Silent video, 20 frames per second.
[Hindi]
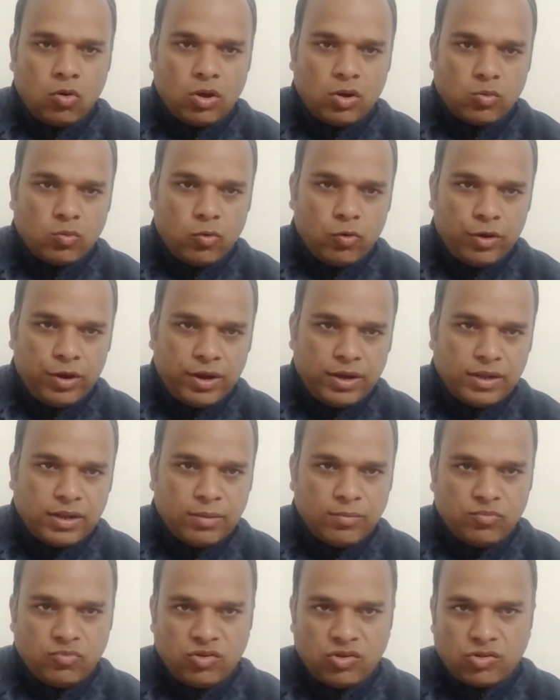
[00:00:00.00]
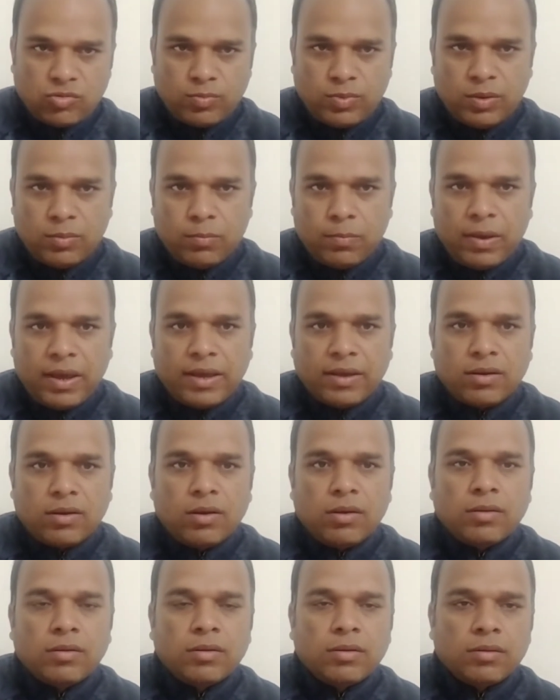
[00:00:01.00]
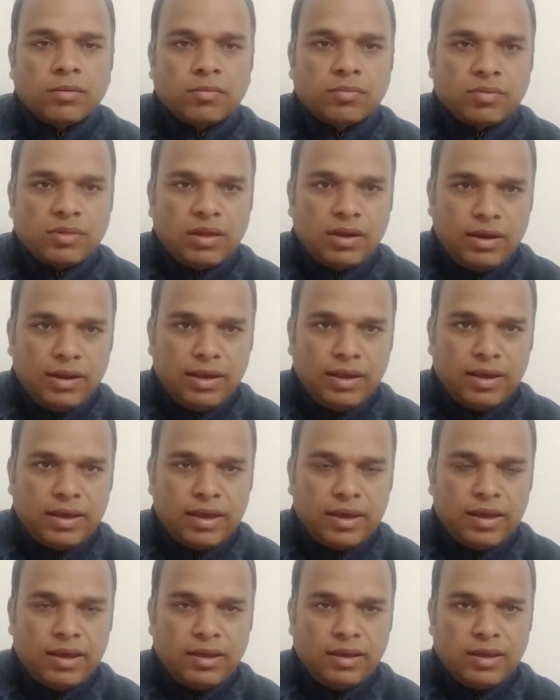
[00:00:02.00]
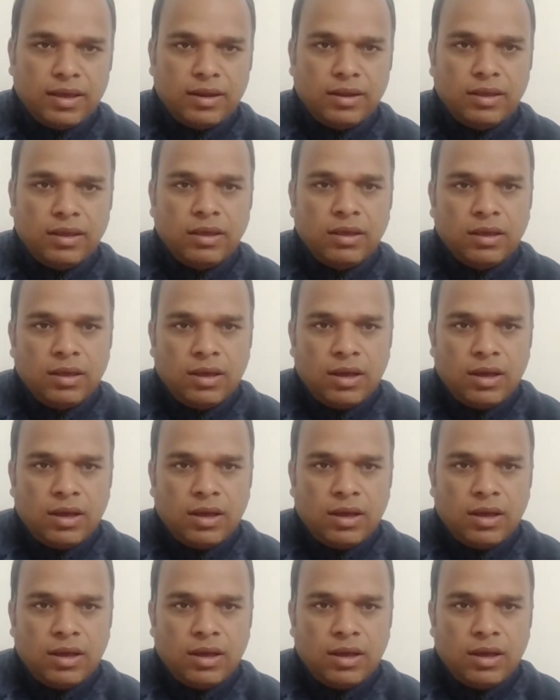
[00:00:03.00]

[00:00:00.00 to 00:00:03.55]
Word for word: और वो एटीएम जिस भी बैंक से लिंक है यानी